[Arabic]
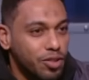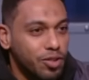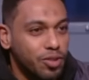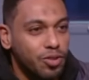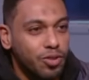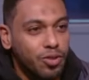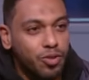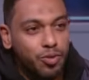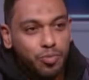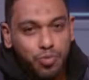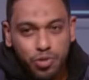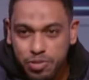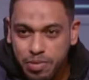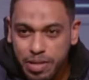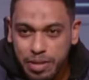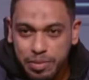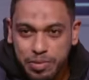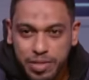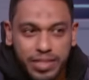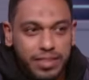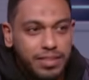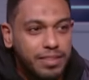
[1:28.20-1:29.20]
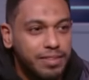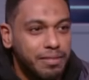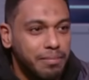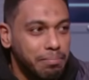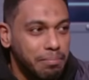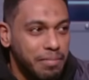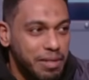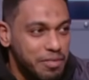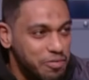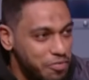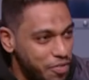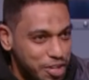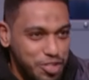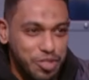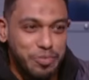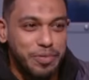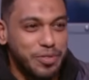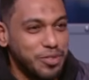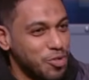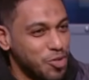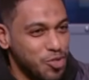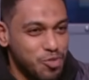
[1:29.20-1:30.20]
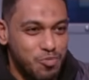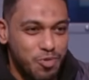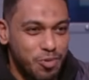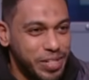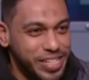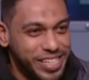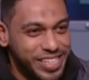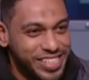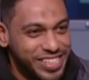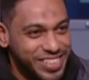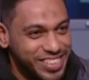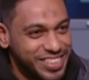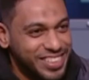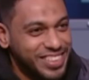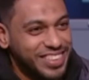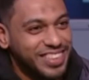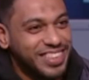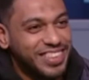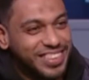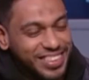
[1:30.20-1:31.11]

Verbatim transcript: لي ما انت في جمهور الزمالك بالذات ما ينفعش ما اديلوش مبرر